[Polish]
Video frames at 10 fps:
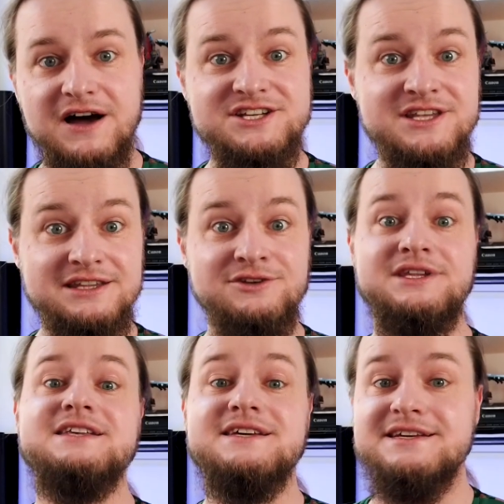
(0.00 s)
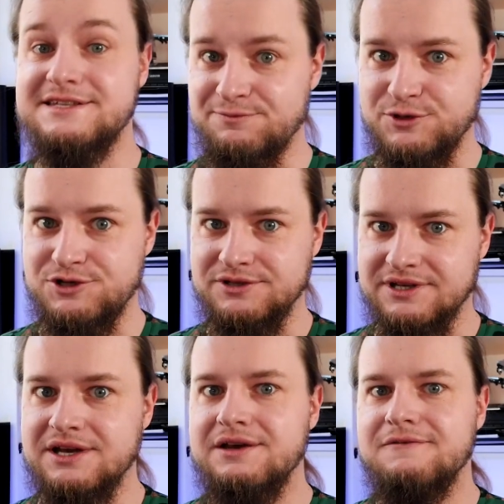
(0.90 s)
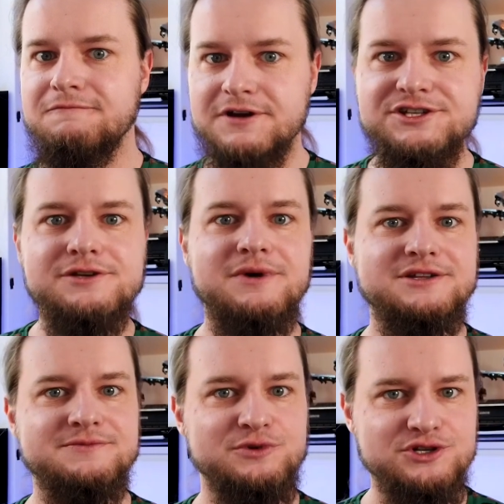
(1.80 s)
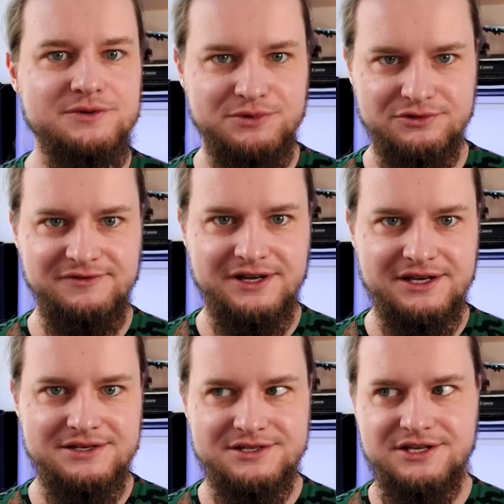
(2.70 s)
Ważna adnotacja na sam początek. Weźcie bardzo proszę pod uwagę,